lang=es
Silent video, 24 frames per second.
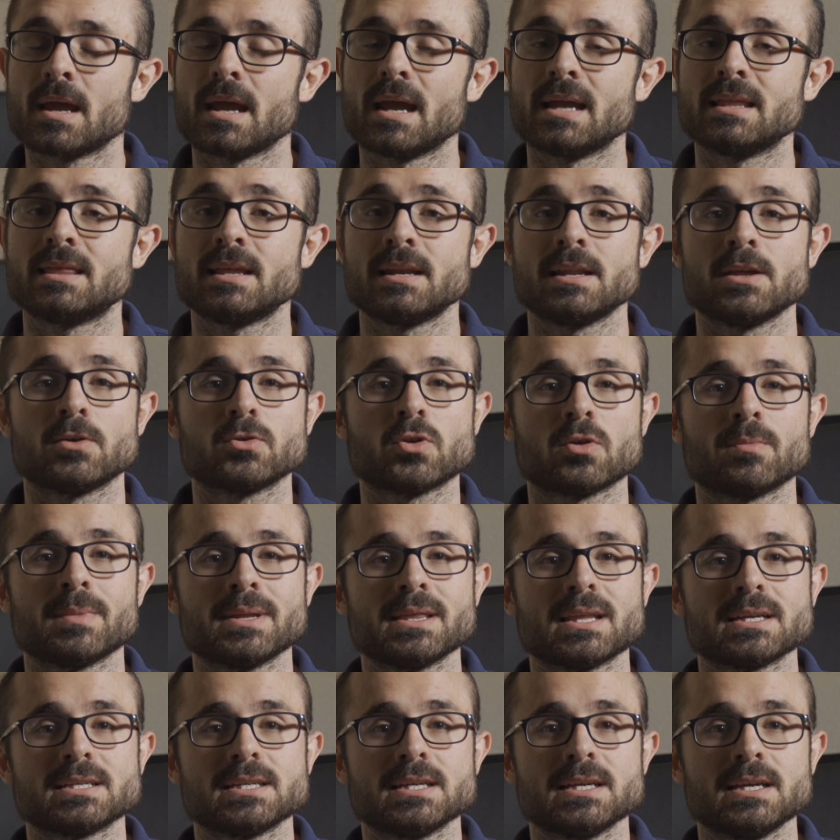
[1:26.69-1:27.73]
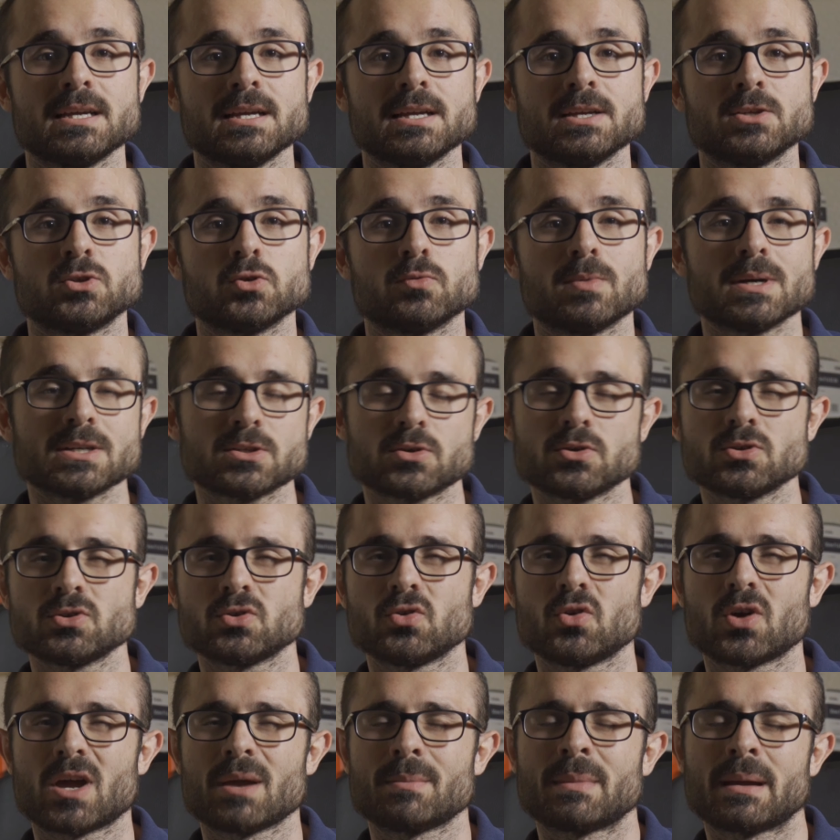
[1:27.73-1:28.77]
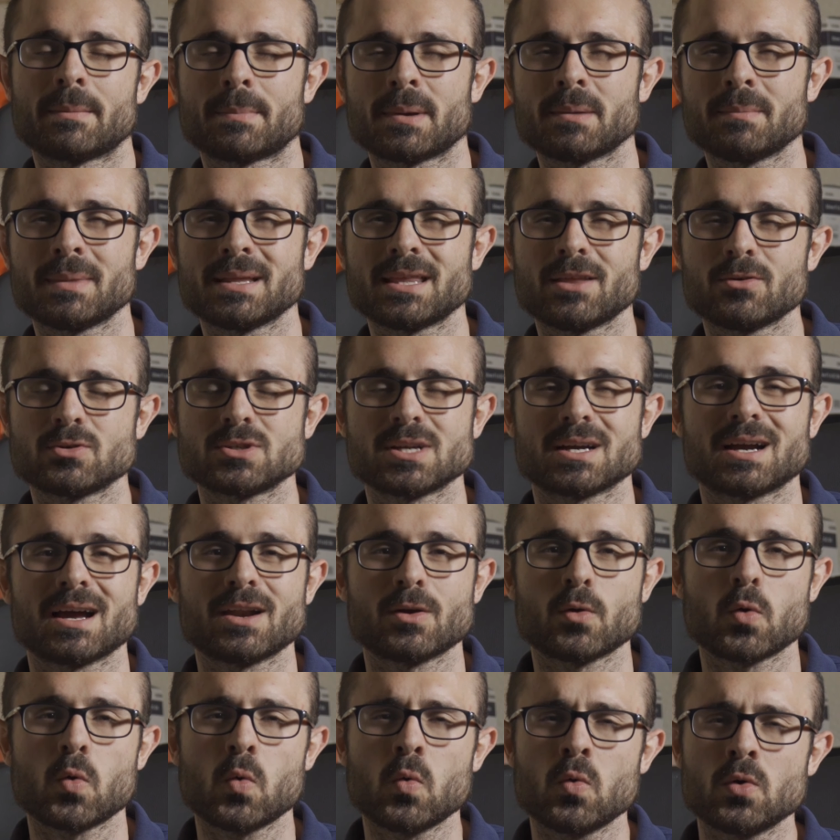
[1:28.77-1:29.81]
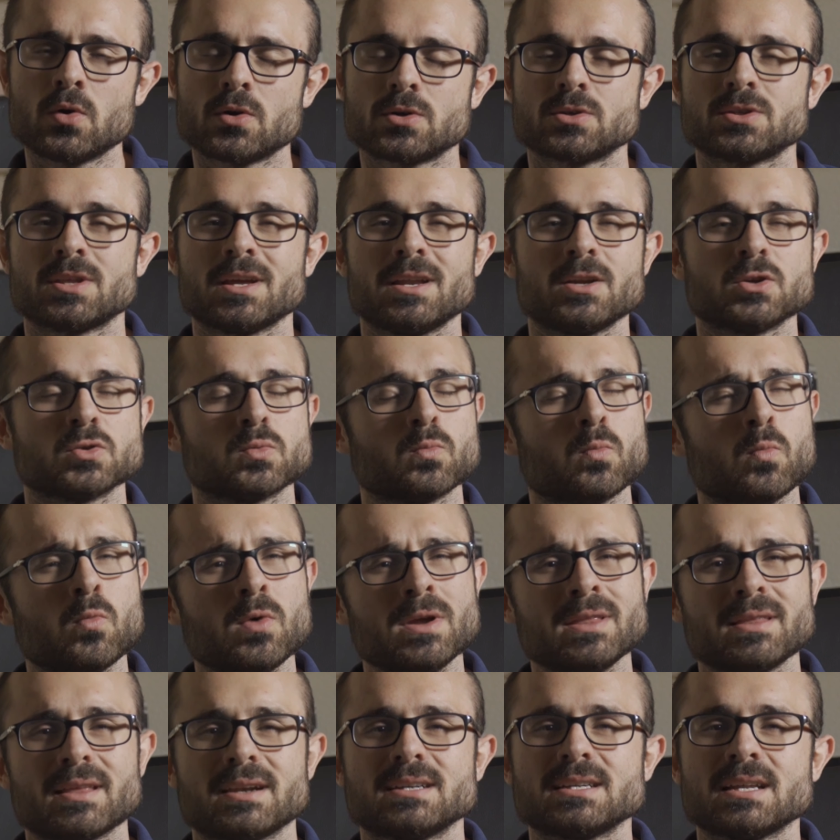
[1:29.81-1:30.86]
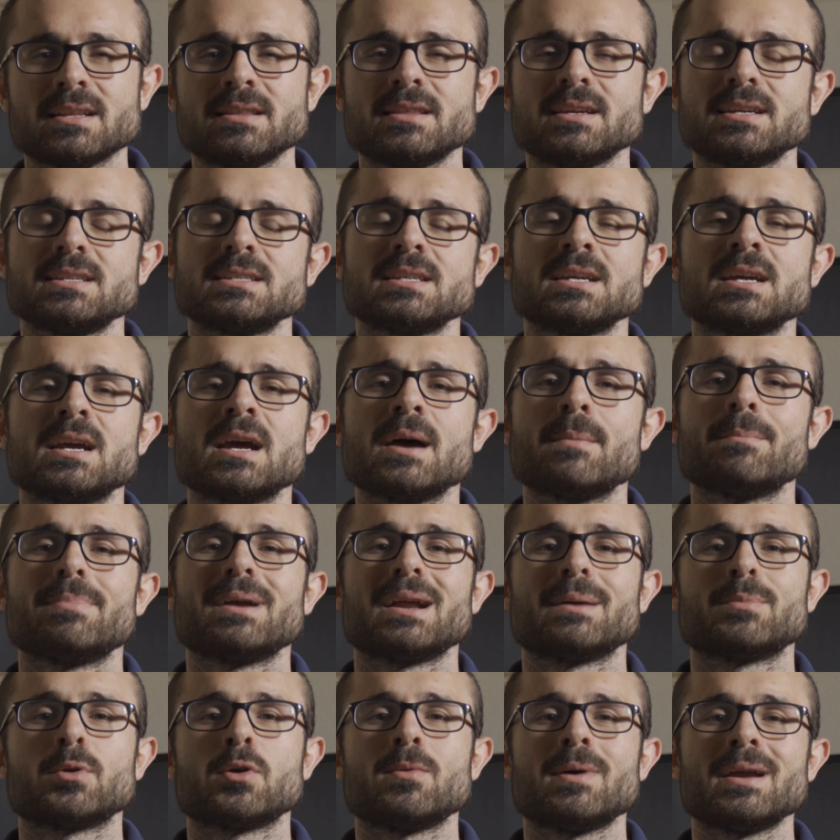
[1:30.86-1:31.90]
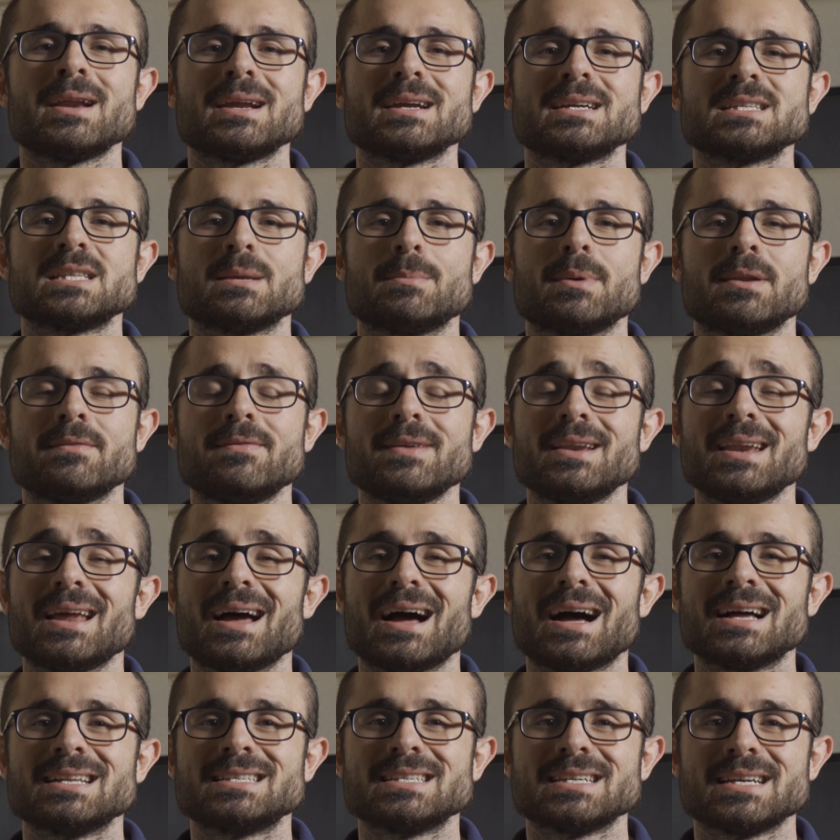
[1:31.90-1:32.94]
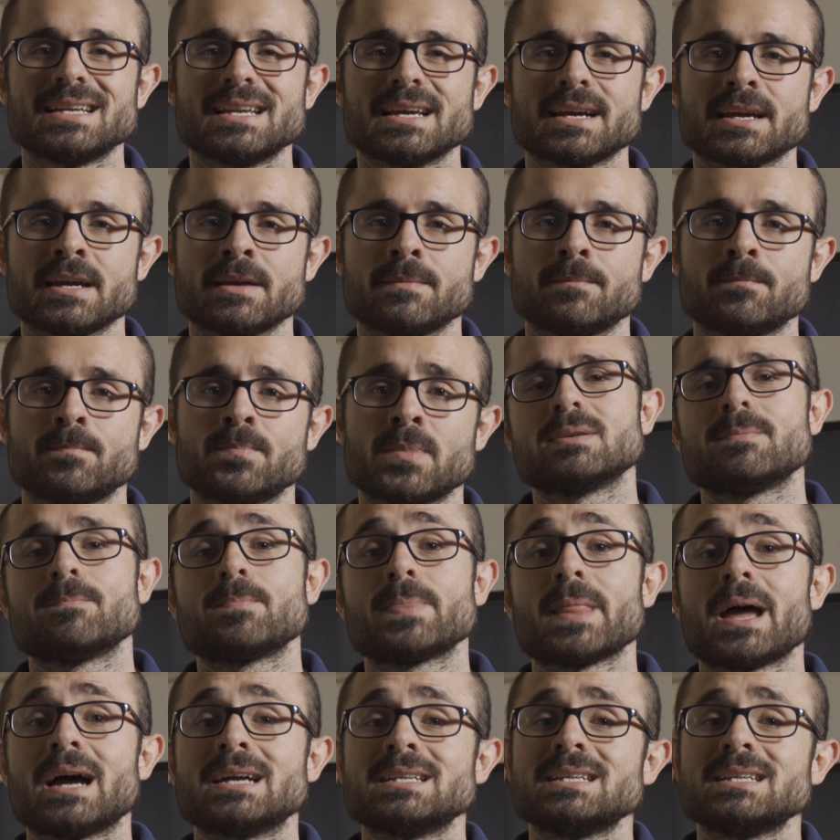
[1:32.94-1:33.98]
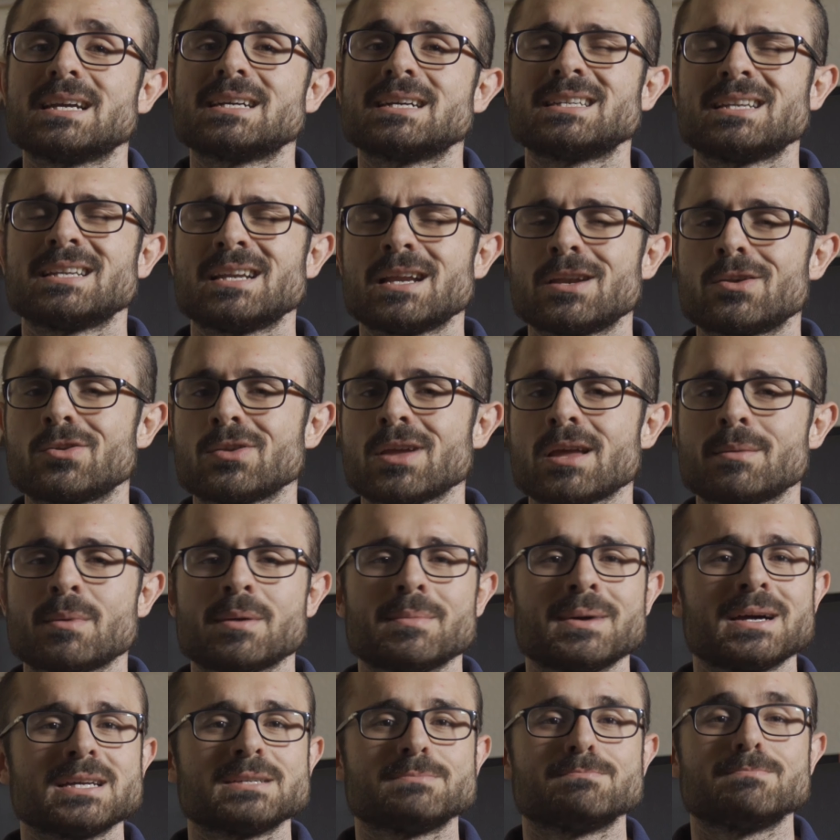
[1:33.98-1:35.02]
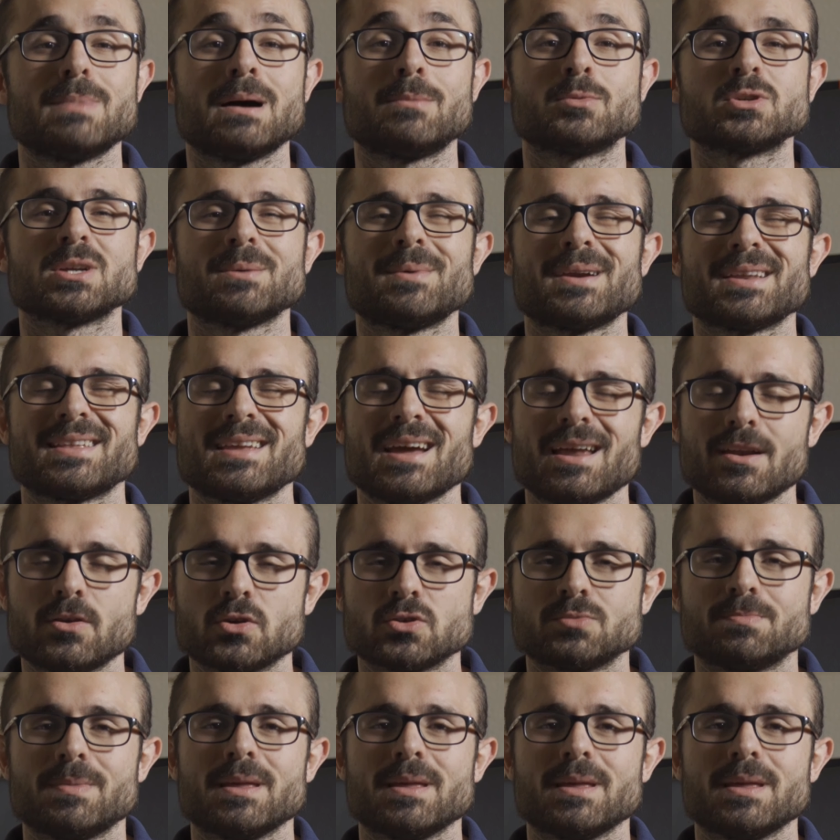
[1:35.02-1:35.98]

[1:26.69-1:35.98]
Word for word: He tenido tormentas y chubascos, lo que me ha permitido sacar unos cielos muy interesantes para probar este perfil HLG. Así que sin enrollarme más, vamos a ver ya los